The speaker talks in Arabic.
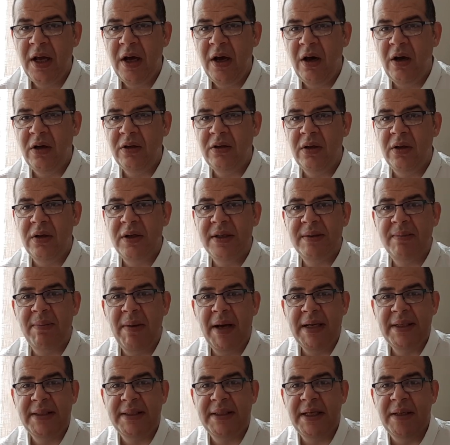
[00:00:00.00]
عطر
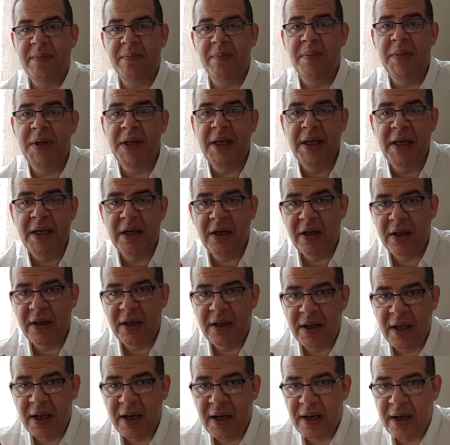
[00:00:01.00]
سبايسي
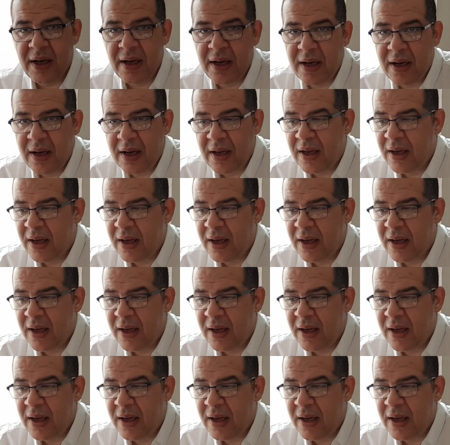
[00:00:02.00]
بكل